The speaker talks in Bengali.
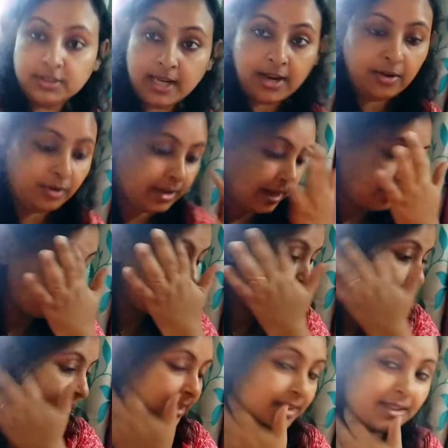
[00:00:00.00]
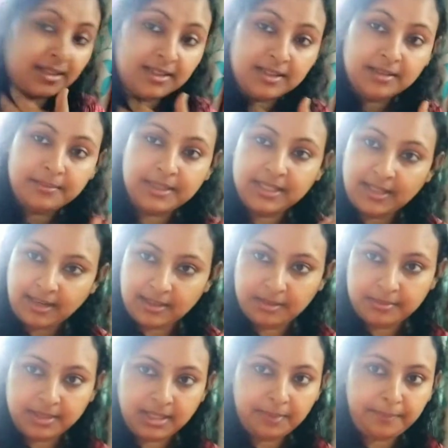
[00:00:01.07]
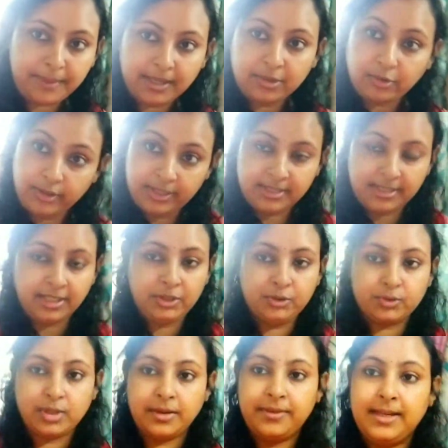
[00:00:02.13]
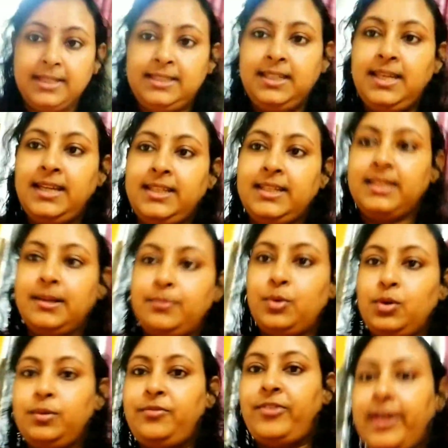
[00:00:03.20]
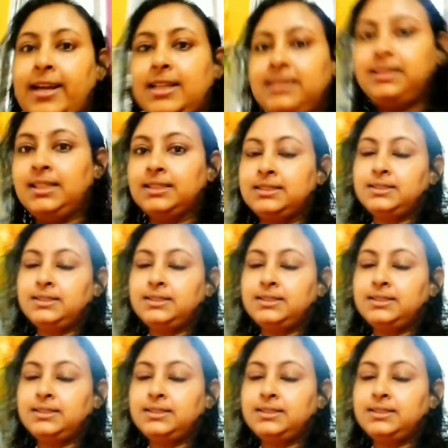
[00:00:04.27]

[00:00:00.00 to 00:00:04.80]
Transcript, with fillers: তো যাই হোক এখন আমি মানে রান্নাবান্নার পাট অনেকটাই চুকিয়ে ফেলেছি এদিকটা পুরো ফ্যাকাশে